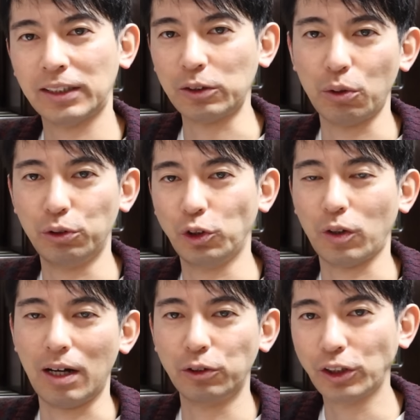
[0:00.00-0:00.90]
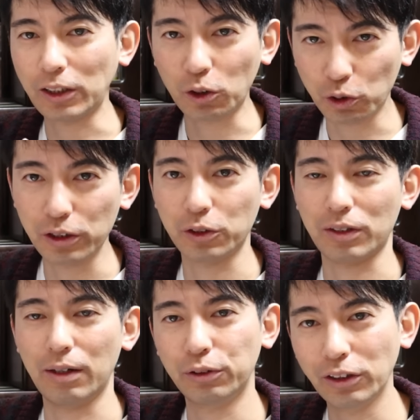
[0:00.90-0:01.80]
さとふるとか、ふるさとチョイス
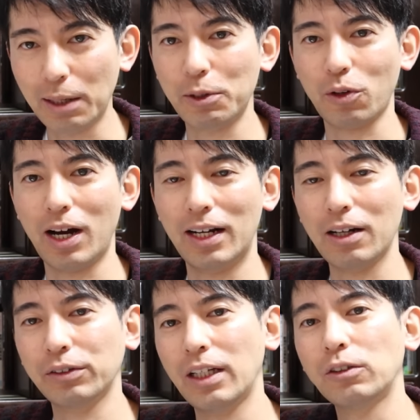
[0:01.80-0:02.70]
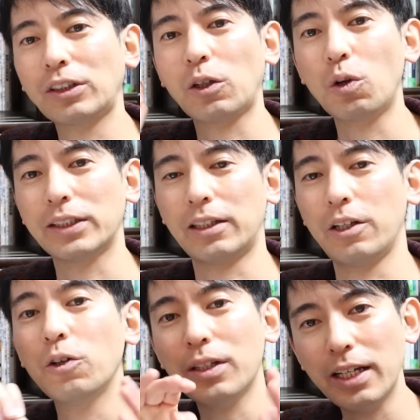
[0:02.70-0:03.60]
とか、ふるナビとか、楽天ふるさと納税っ
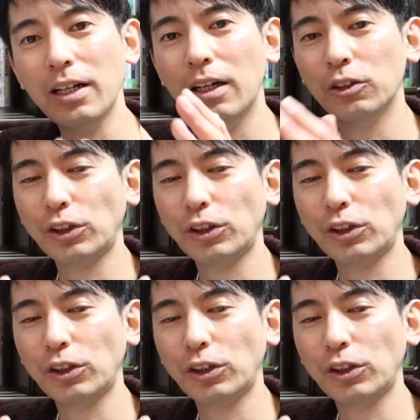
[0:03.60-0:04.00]
ていろんなね、